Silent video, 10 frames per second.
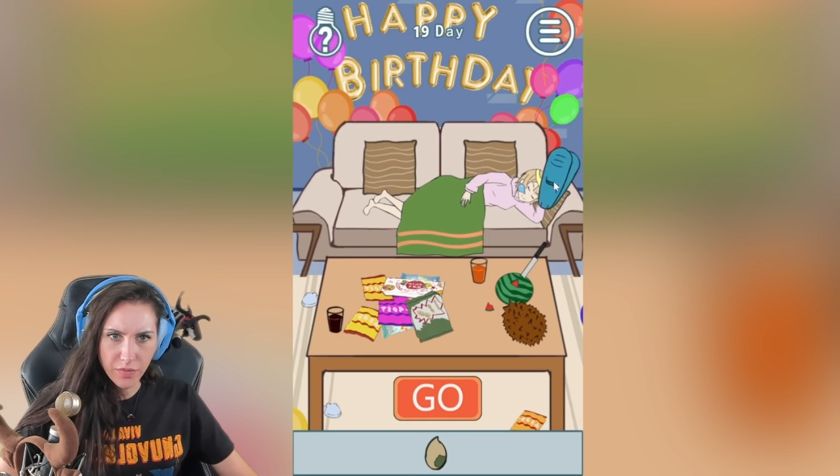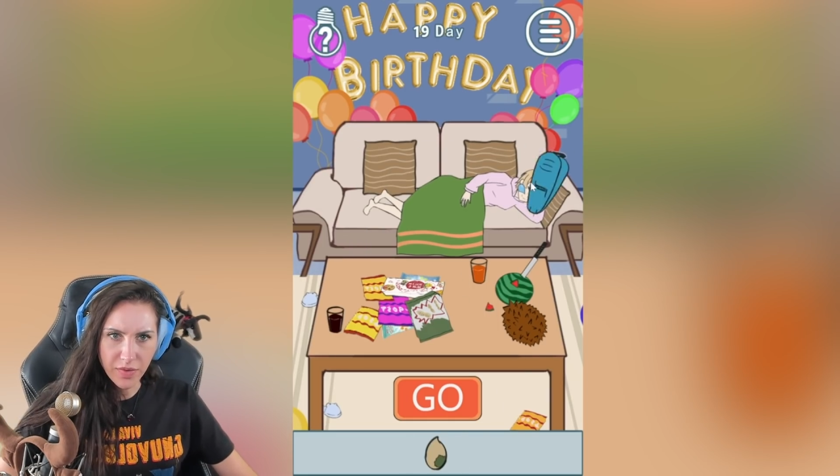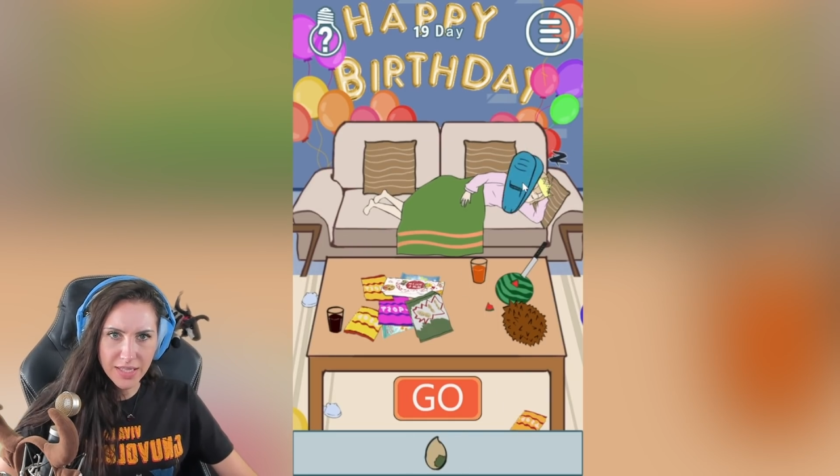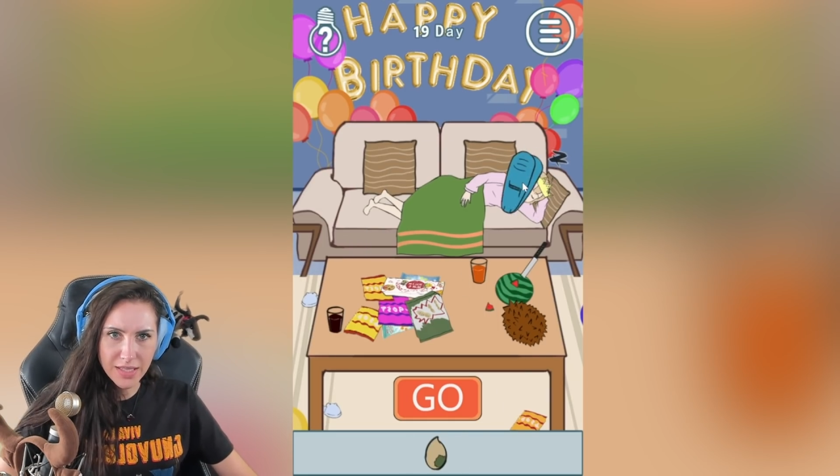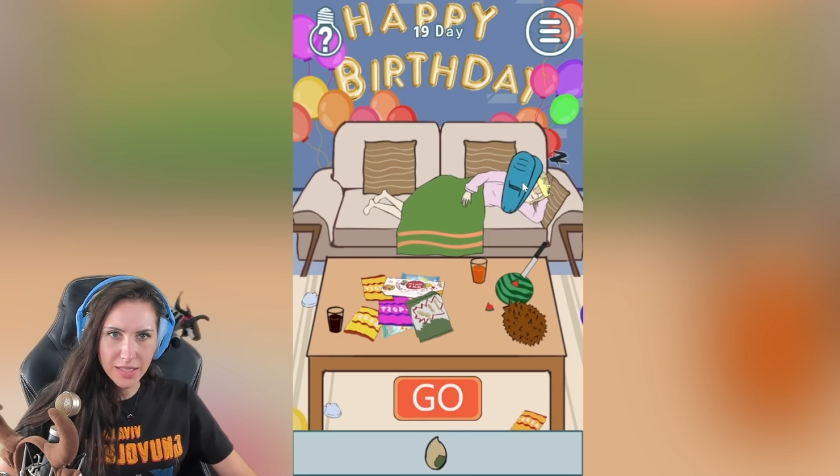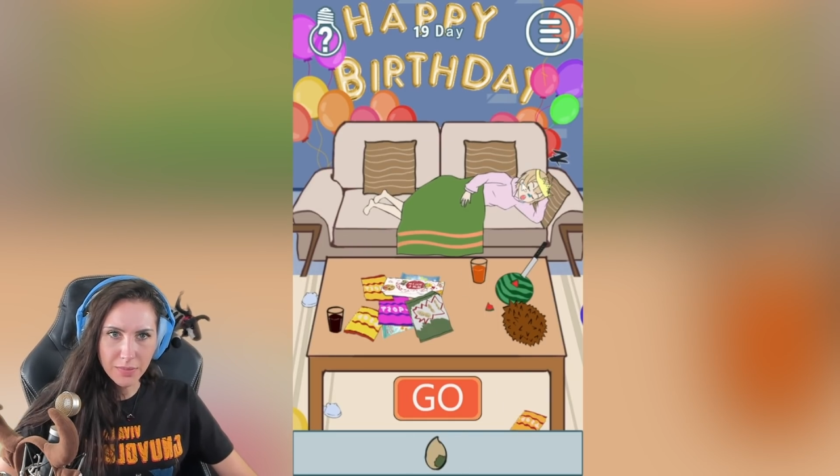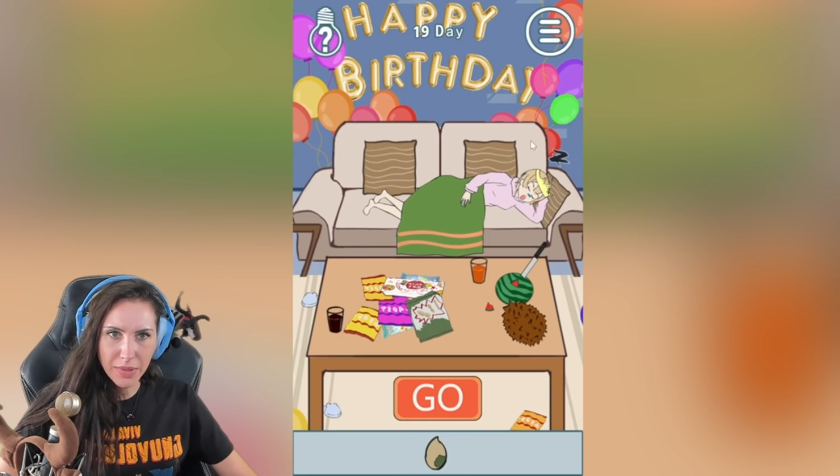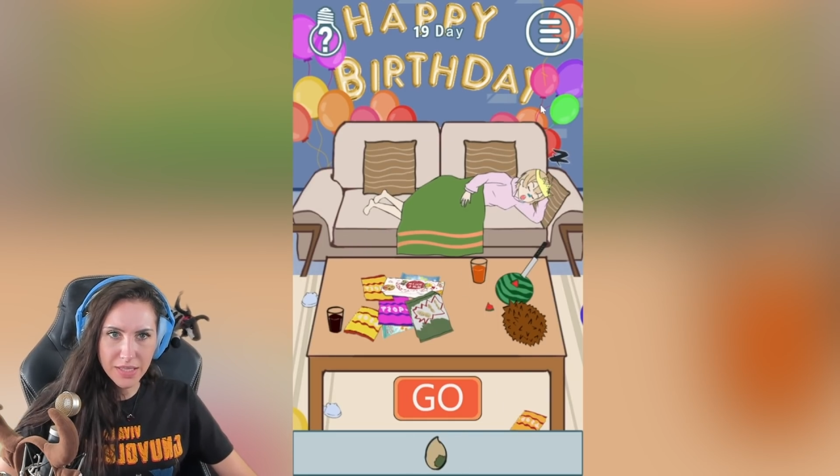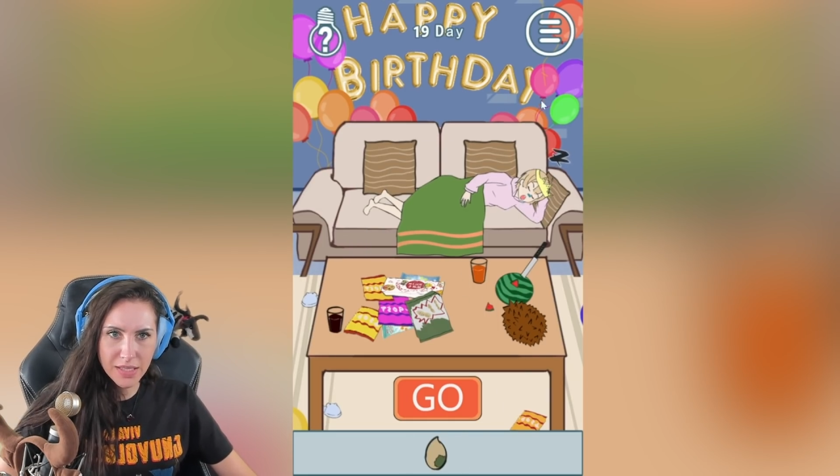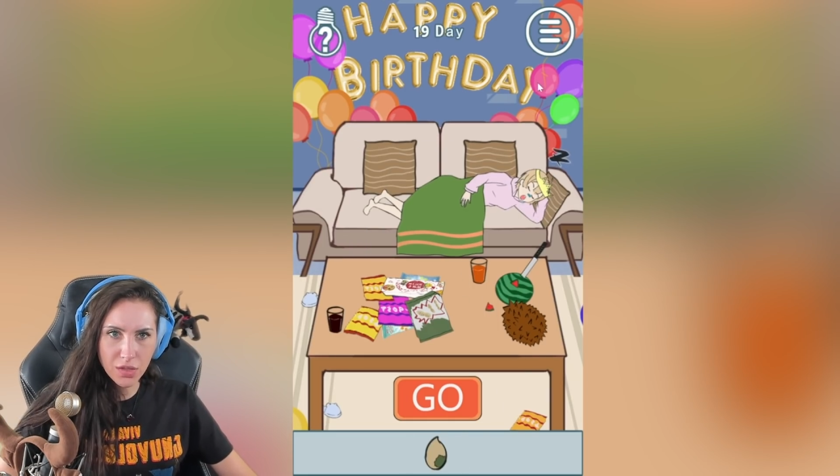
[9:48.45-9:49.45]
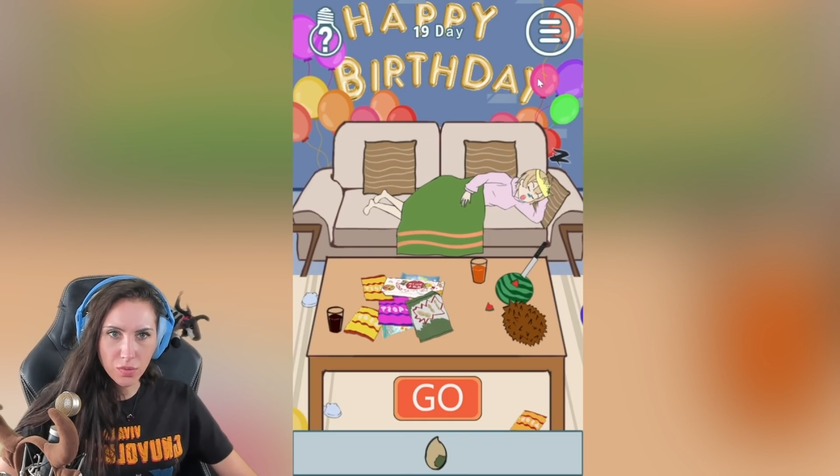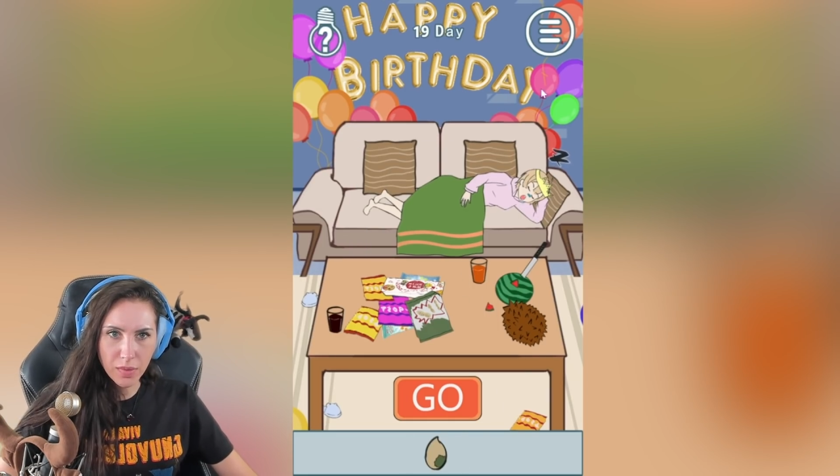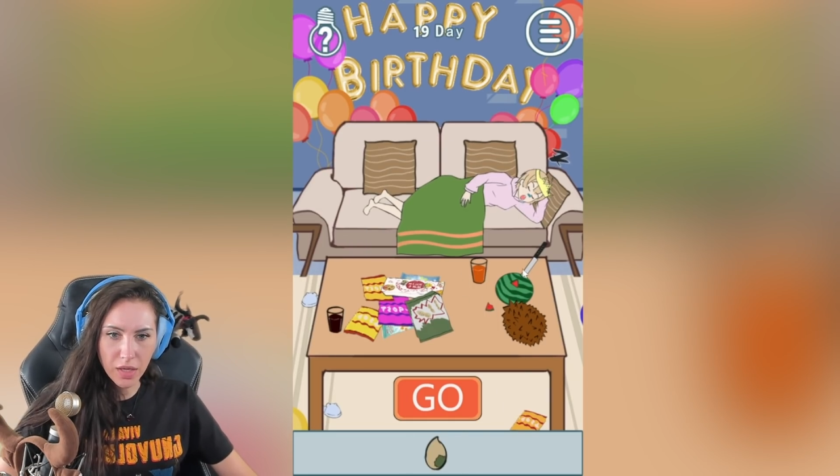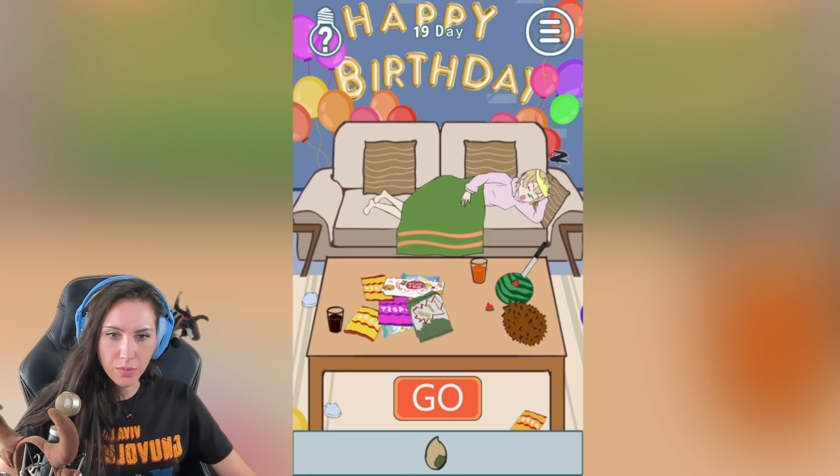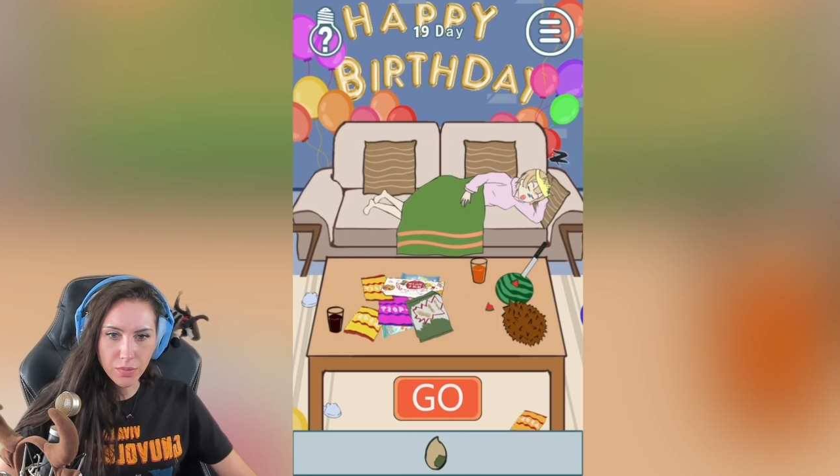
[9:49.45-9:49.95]
Was passiert
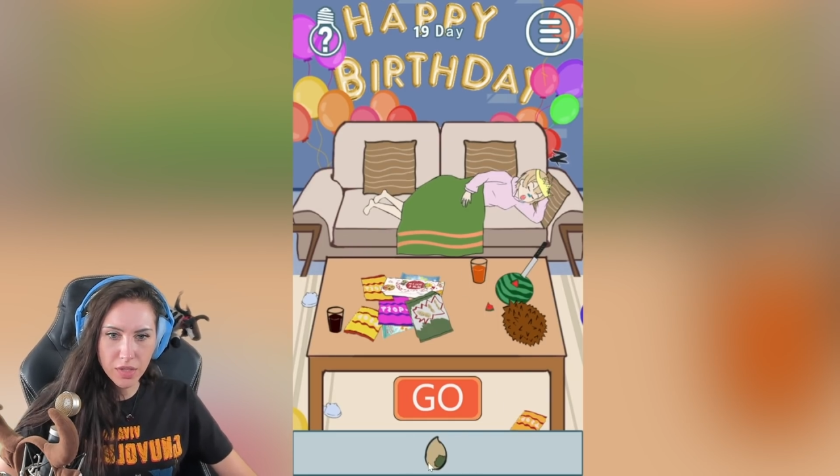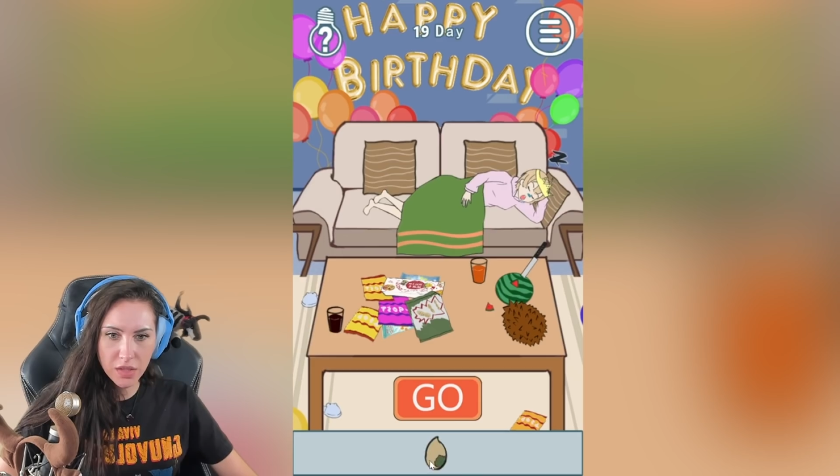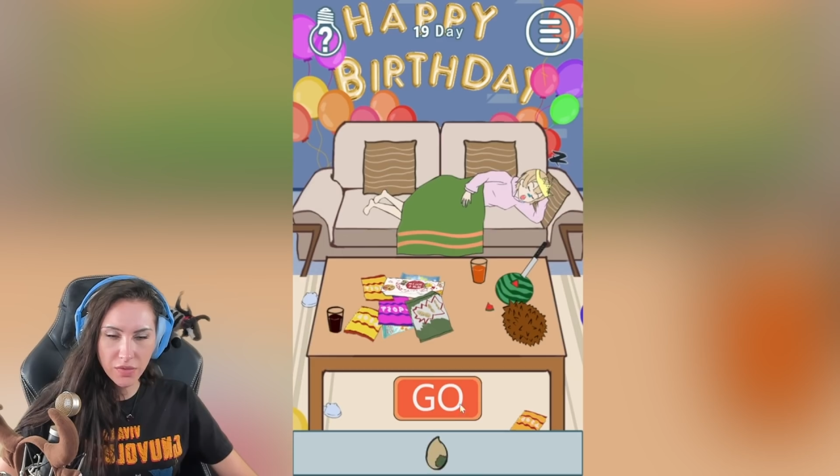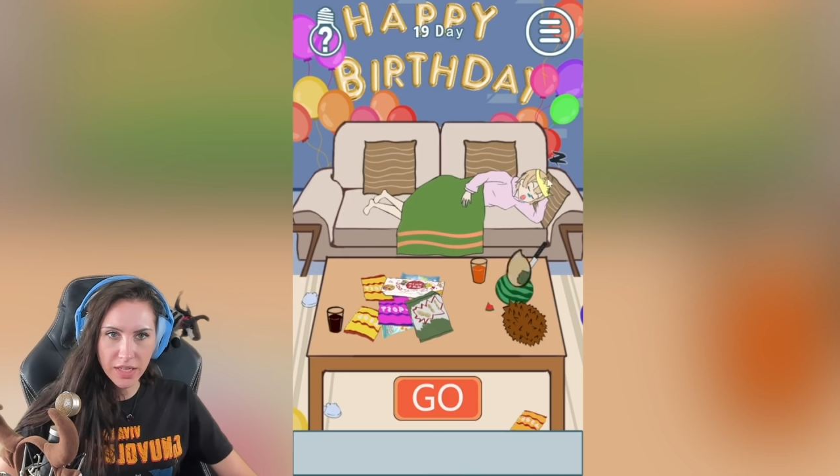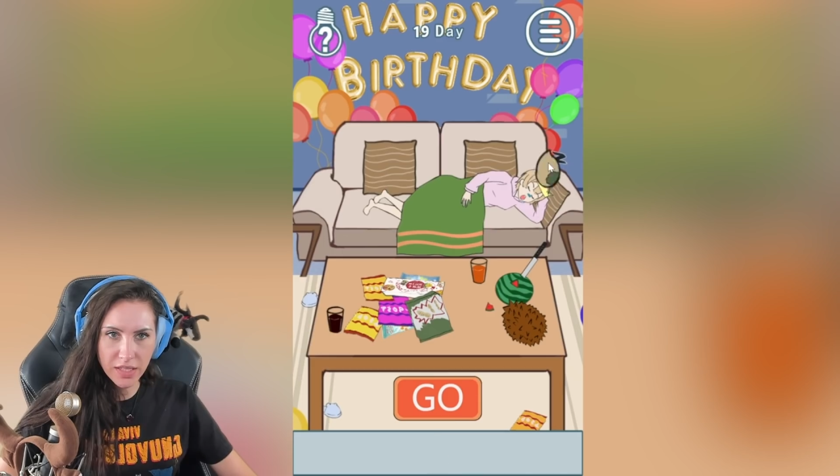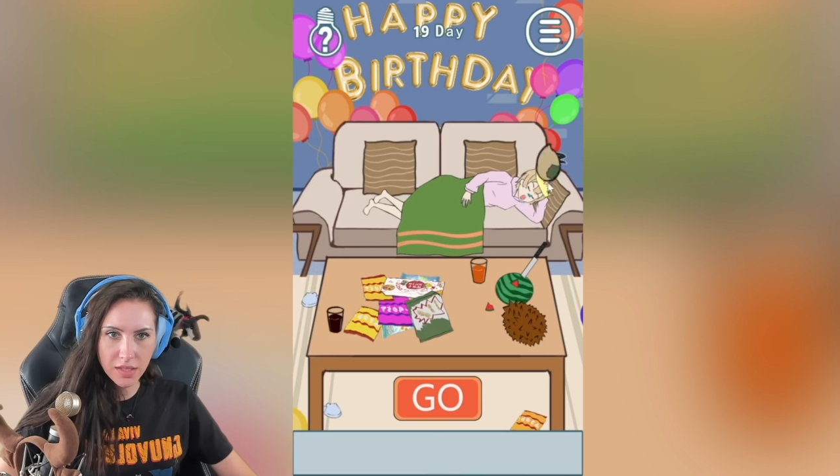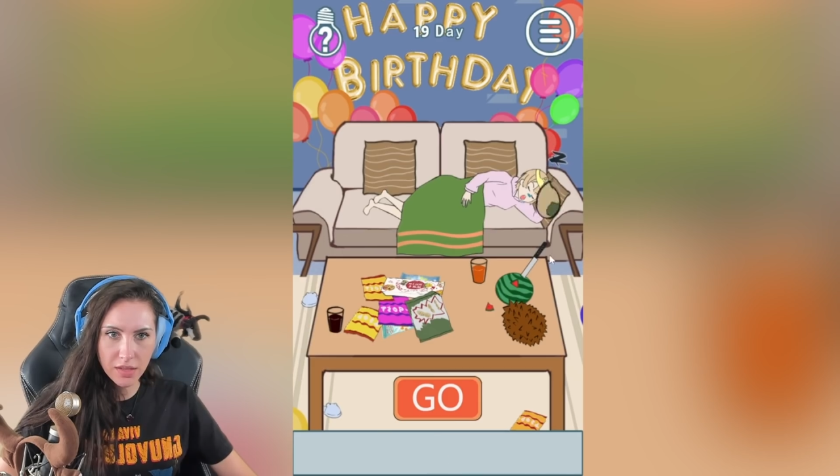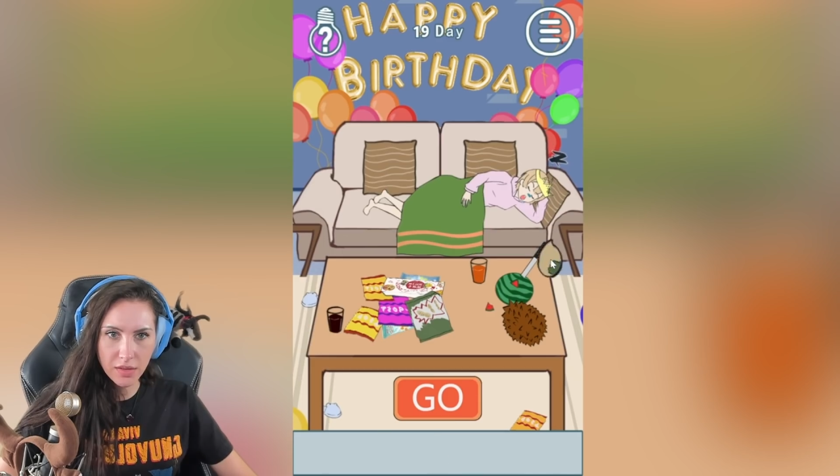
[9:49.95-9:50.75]
überhaupt? Muss ich vielleicht...